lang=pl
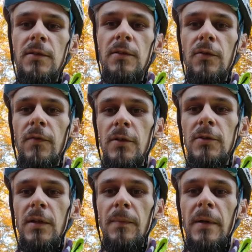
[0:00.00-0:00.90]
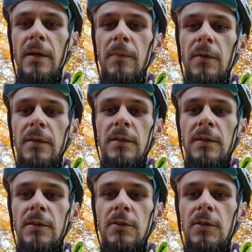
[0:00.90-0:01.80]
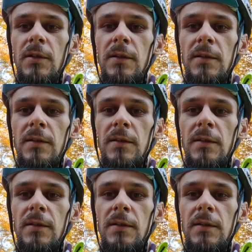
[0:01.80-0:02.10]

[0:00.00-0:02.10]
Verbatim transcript: zauważyłem, mają one też e,